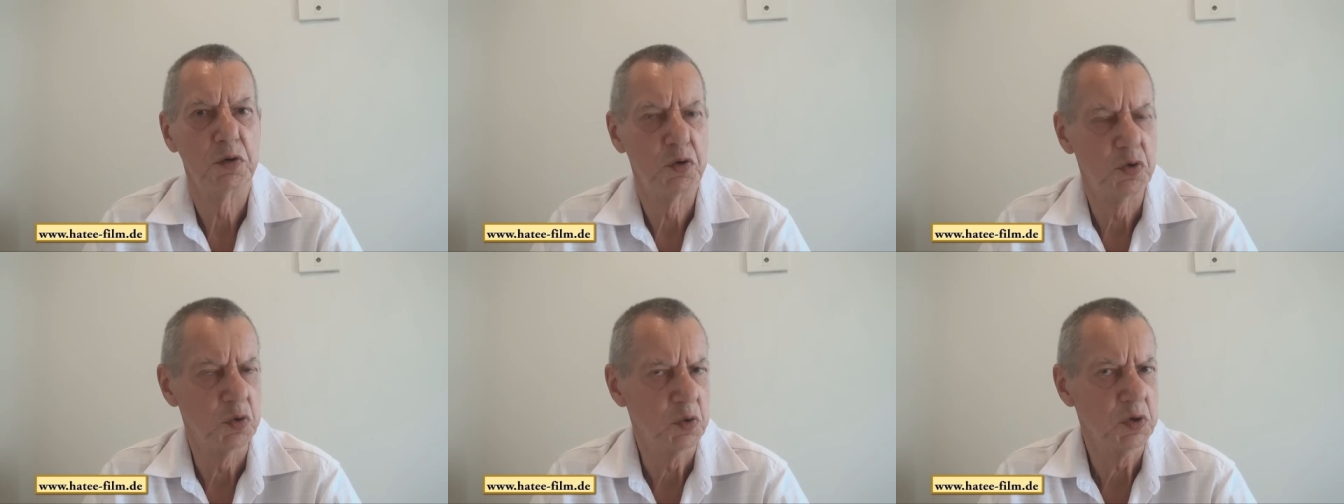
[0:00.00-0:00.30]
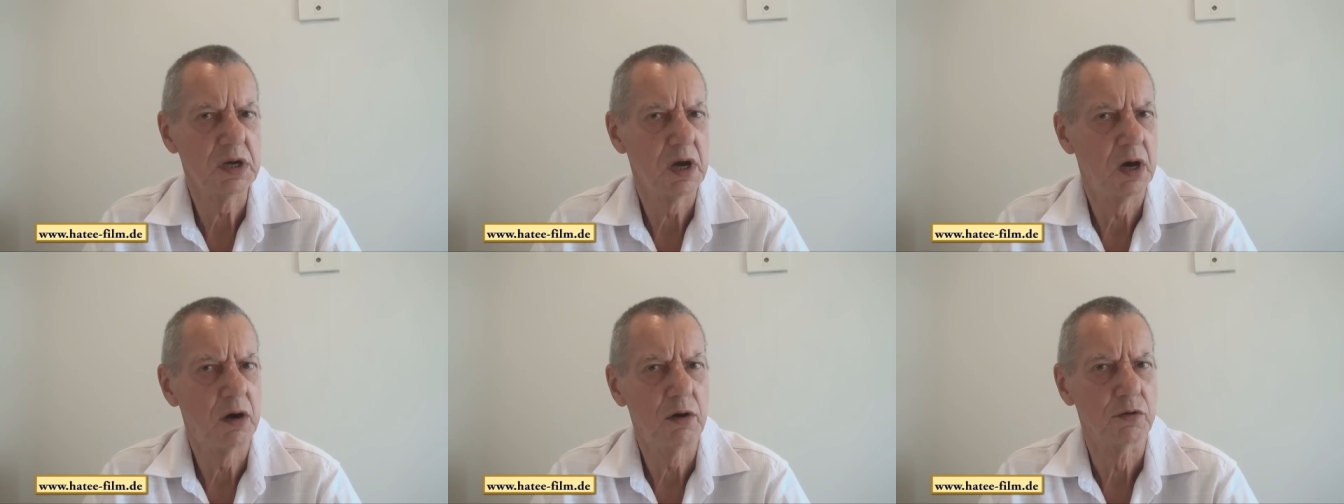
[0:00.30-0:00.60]

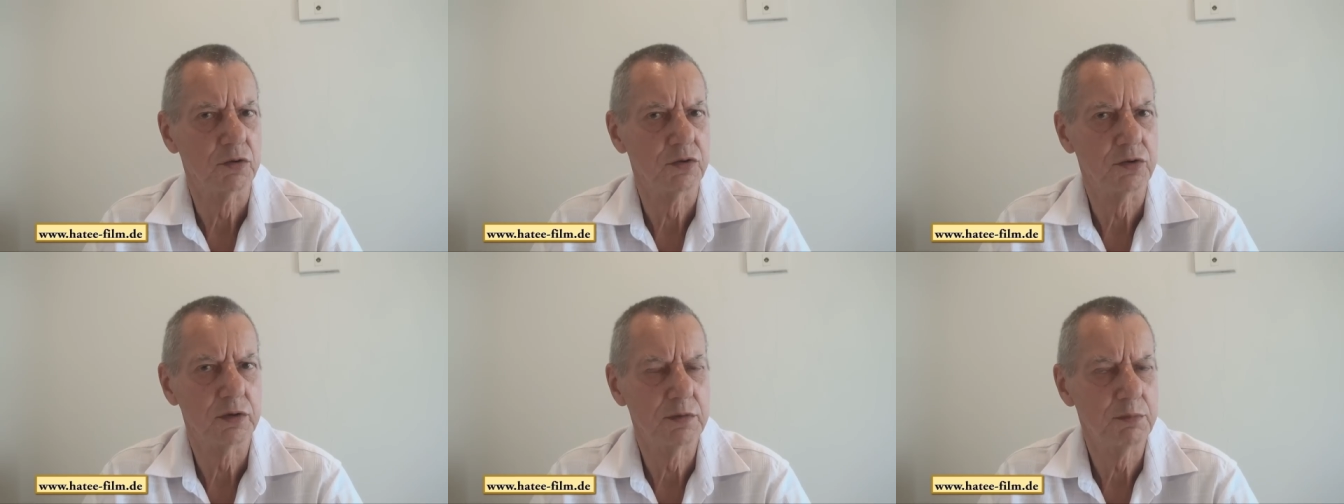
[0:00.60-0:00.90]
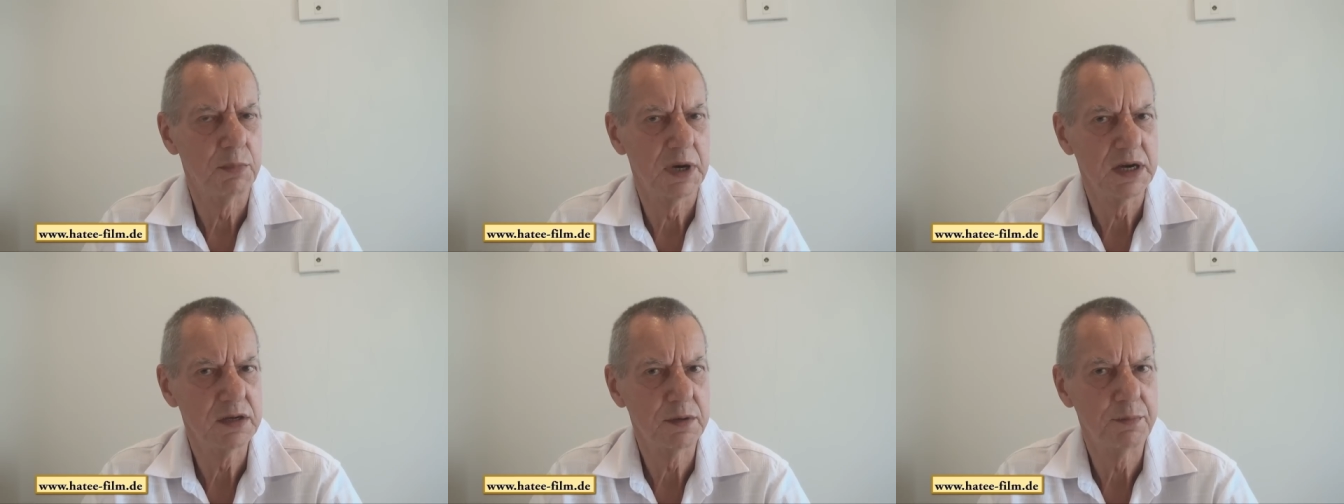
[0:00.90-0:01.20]
durchaus und
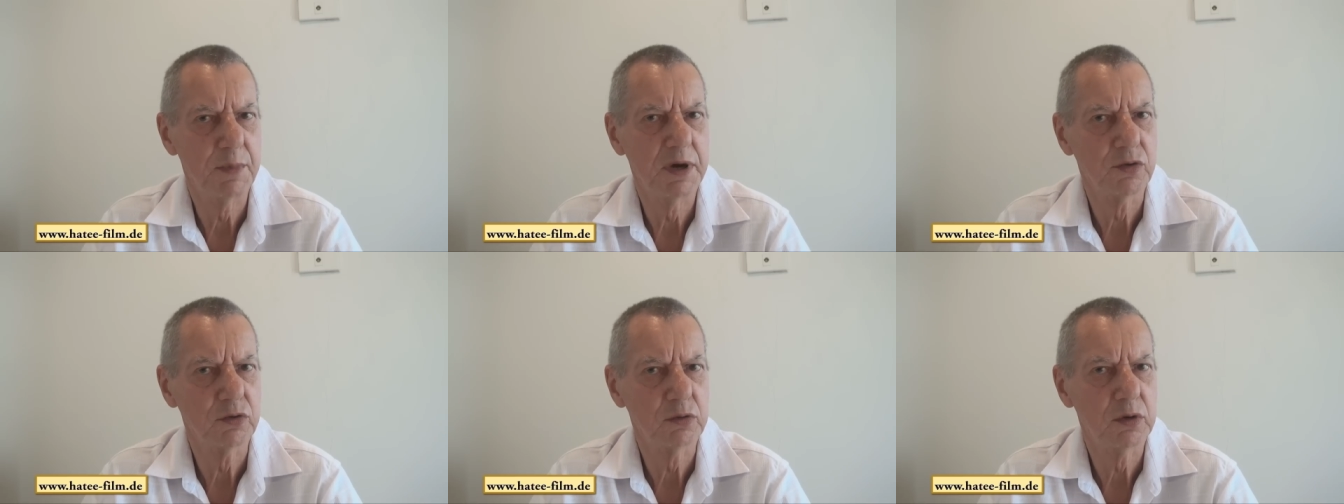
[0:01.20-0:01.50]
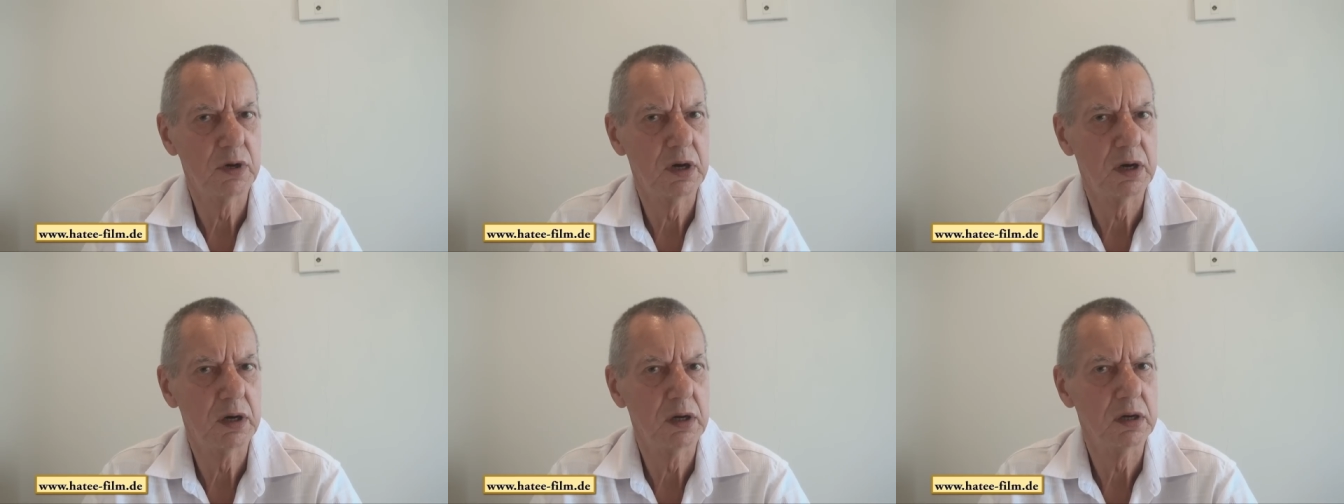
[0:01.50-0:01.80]
manchmal
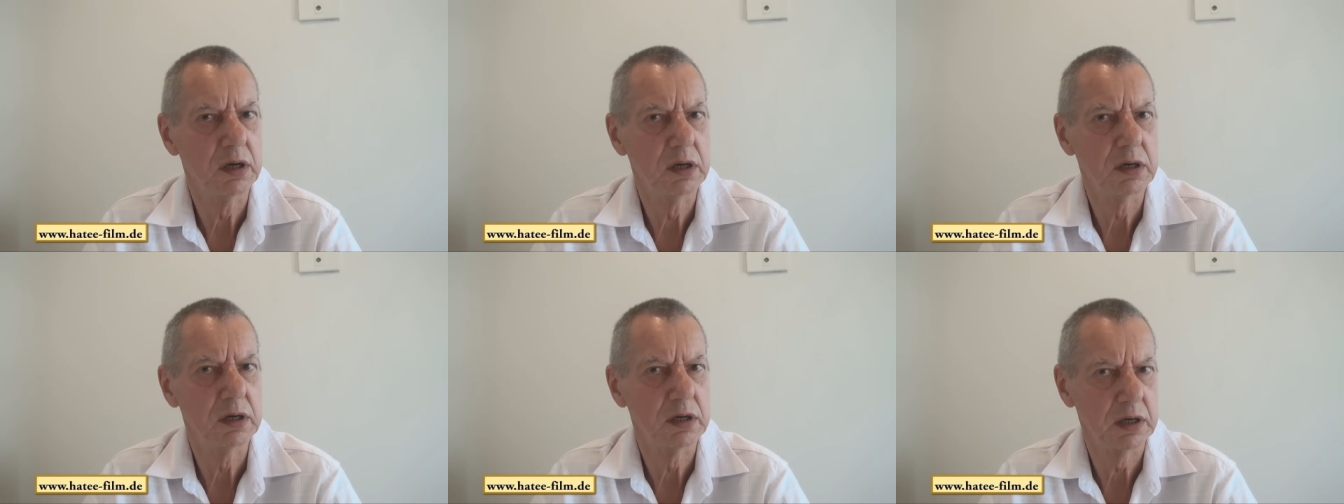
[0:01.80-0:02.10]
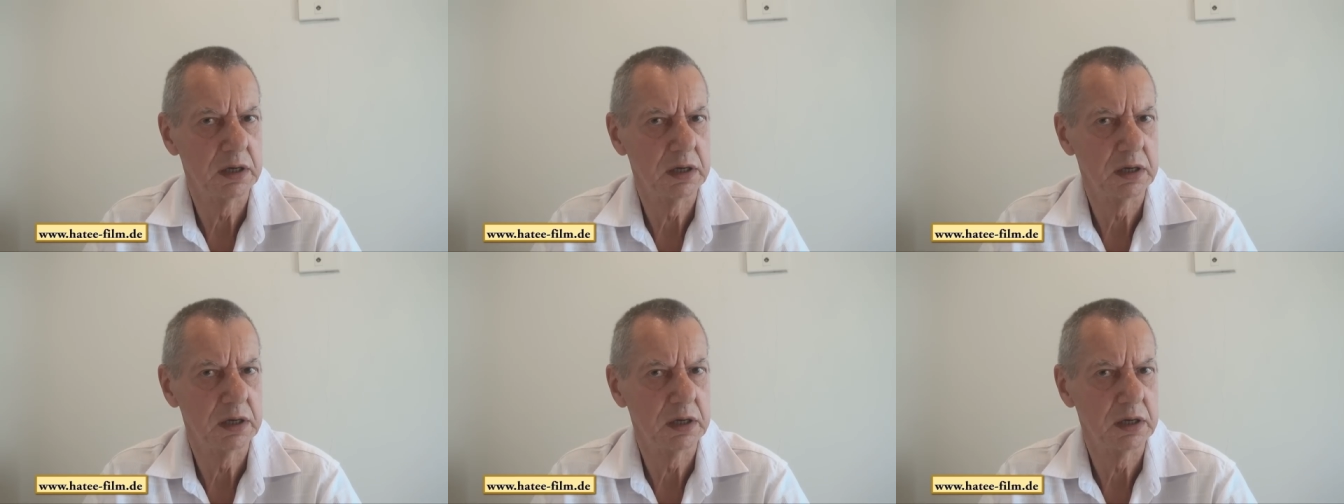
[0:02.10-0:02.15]
sogar